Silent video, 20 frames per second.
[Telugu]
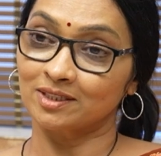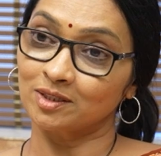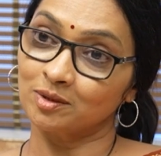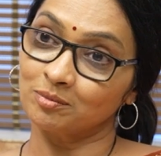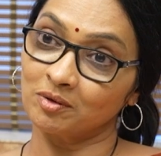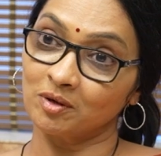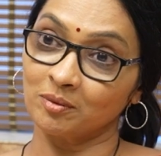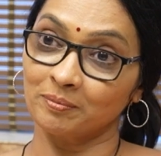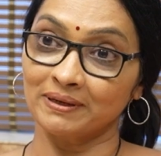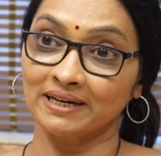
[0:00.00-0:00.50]
ఇద్దరు
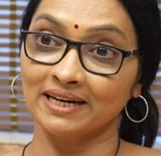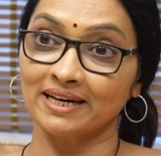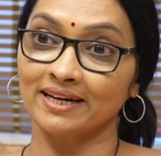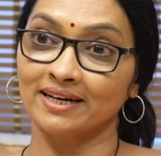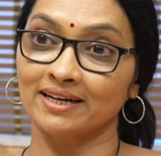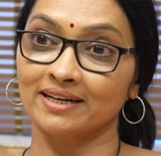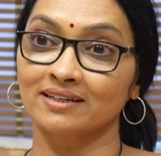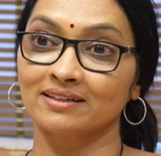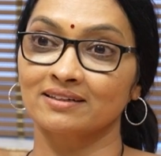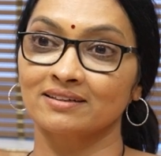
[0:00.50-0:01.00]
పిల్లలే
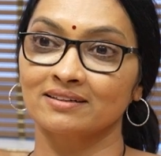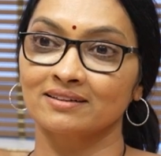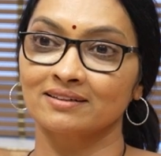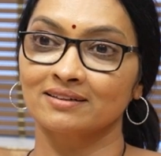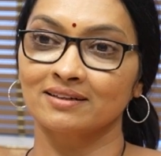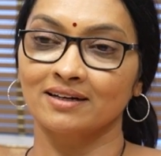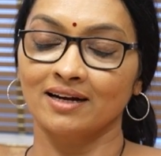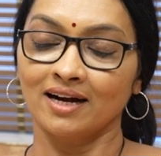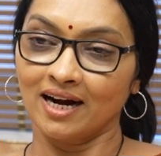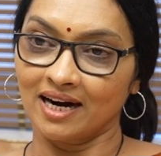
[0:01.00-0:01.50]
అవును
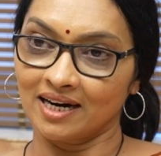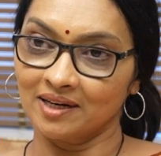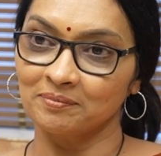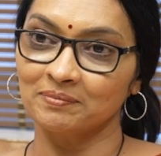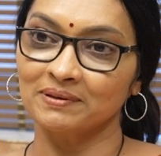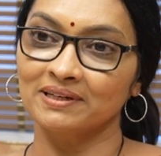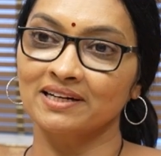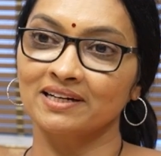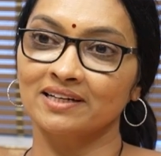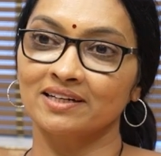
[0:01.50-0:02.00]
మేడం
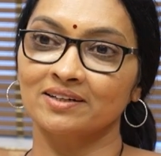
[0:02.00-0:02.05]
ఆడపిల్లలు